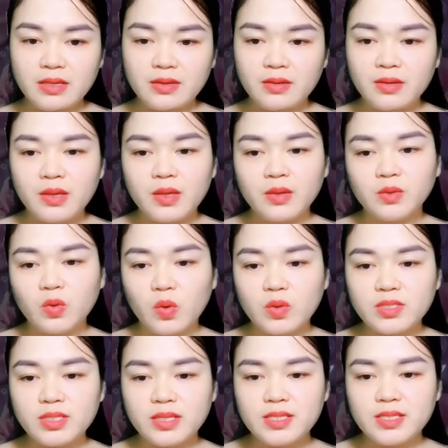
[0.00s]
Anh nói,
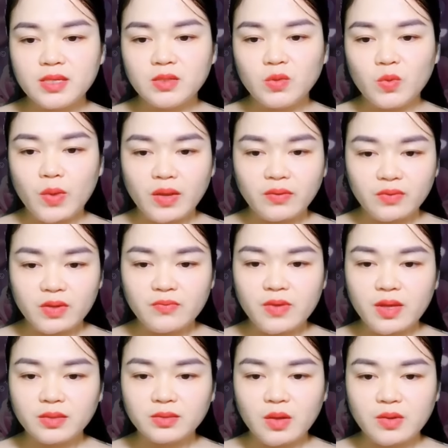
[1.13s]
tại sao không
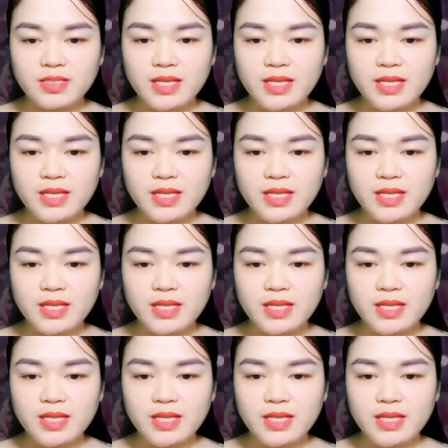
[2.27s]
chứ?